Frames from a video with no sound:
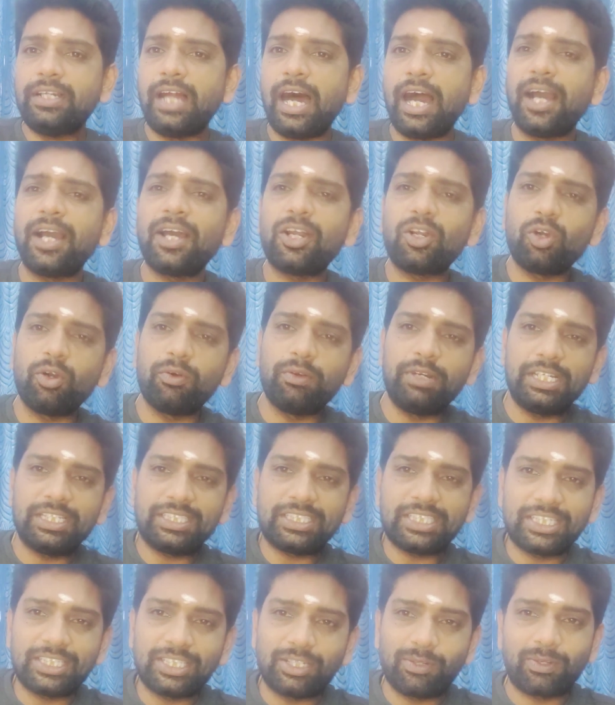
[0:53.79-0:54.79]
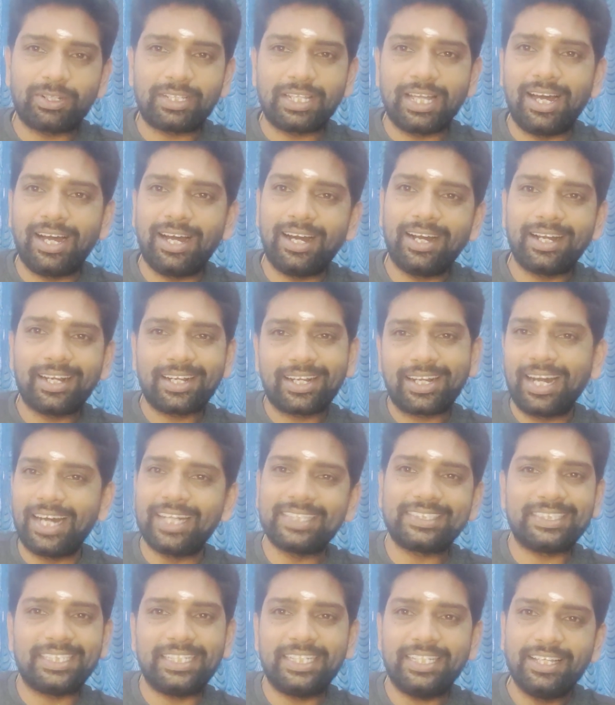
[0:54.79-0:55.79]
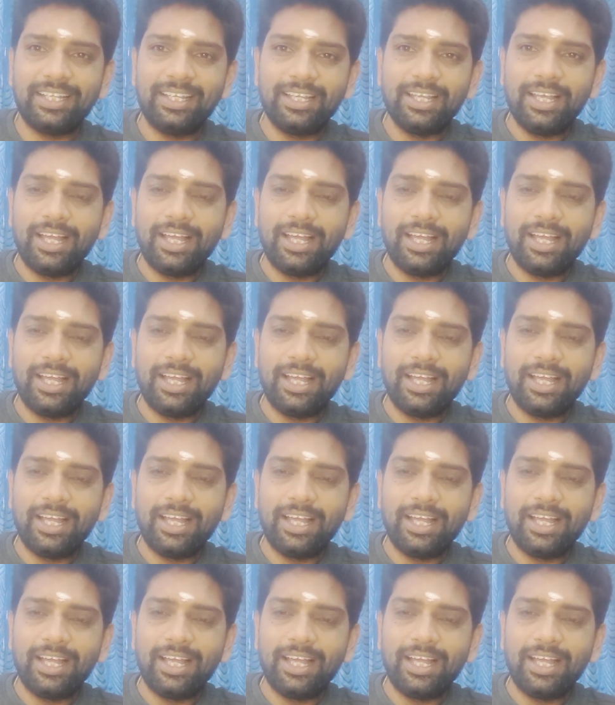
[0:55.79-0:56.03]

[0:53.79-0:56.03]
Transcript: நாகர்கோவிலை சேர்ந்தவர் தான் காசி